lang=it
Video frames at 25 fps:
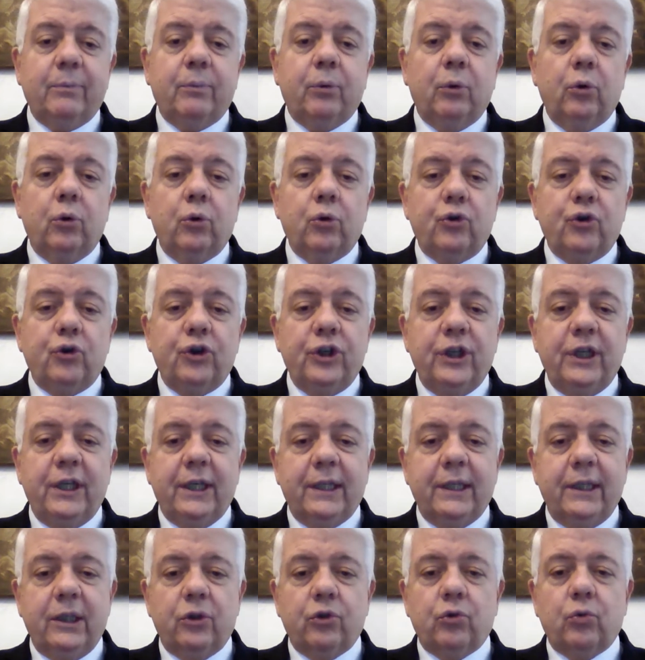tipologie
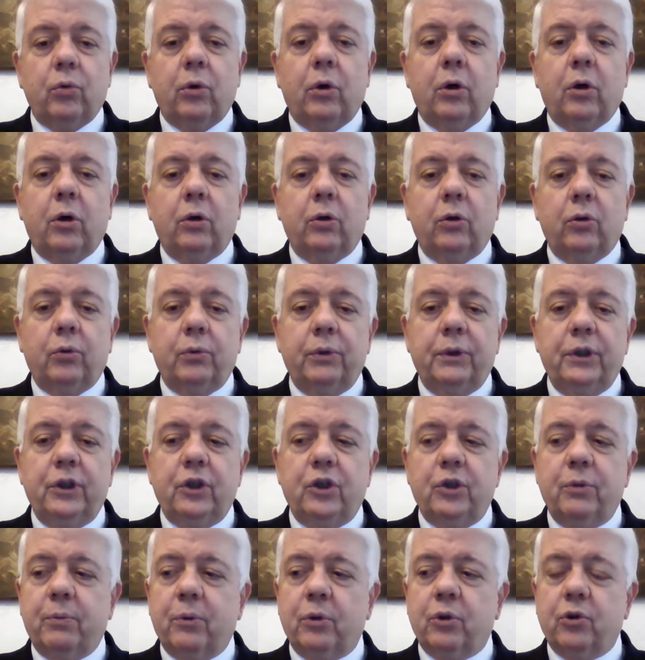di suono, quindi
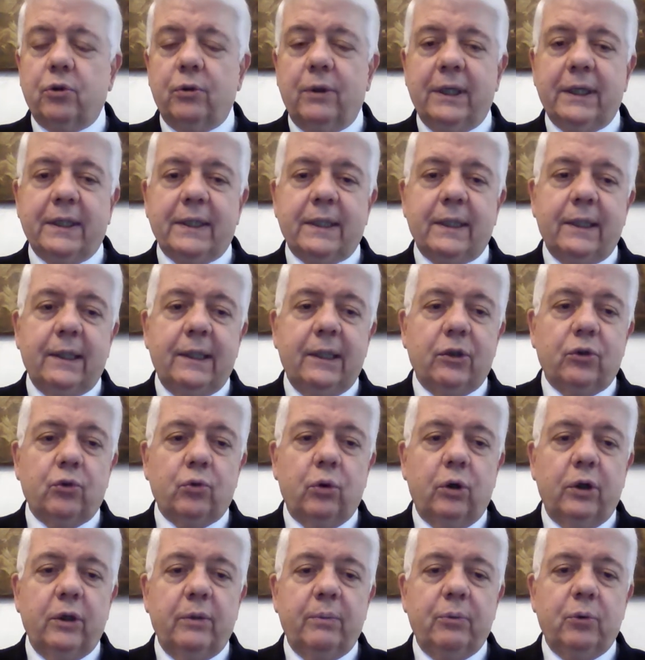ci possono essere dei
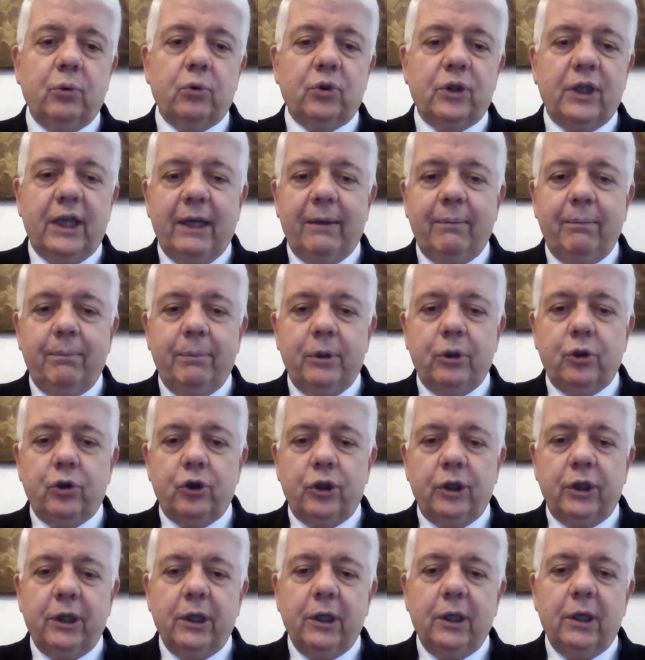suoni più
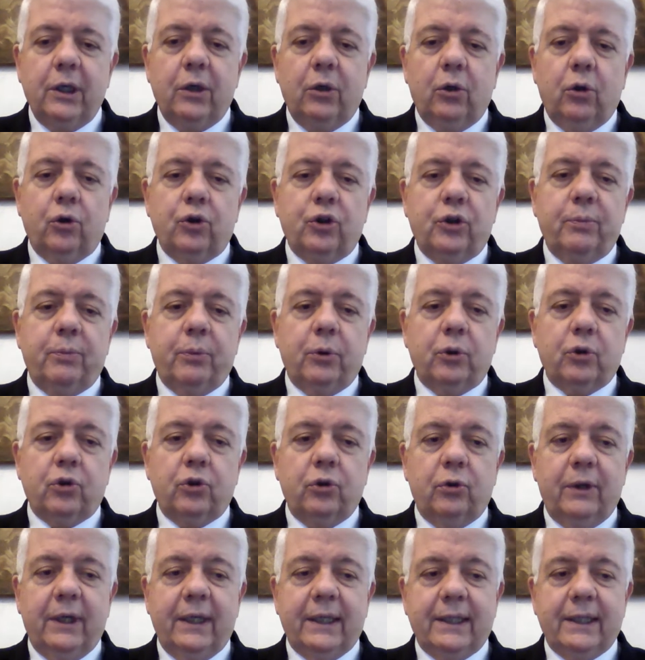semplici o ci
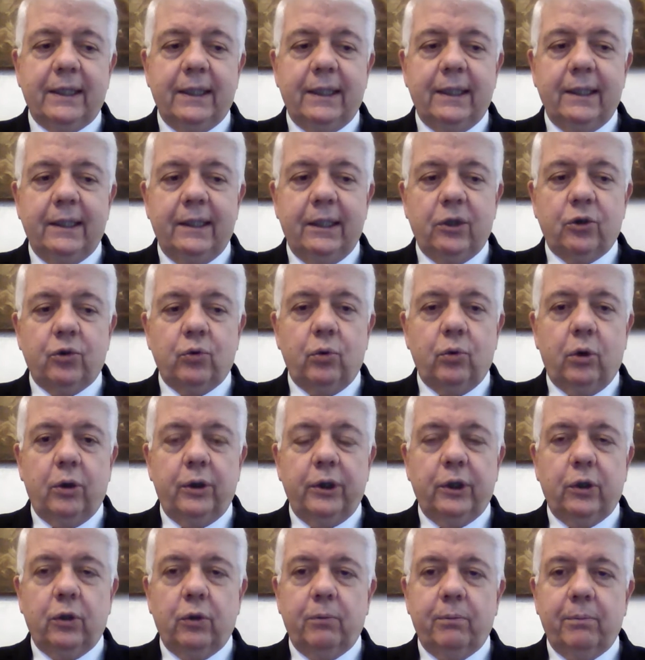possono essere dei
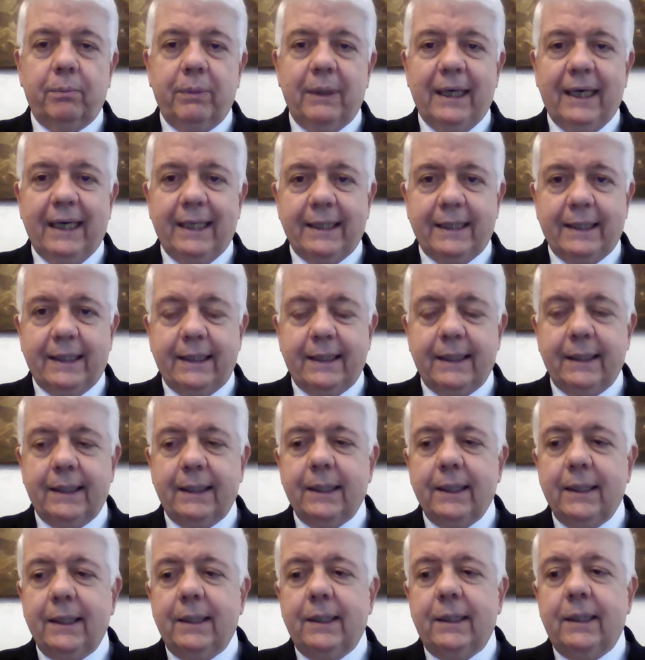suoni complessi.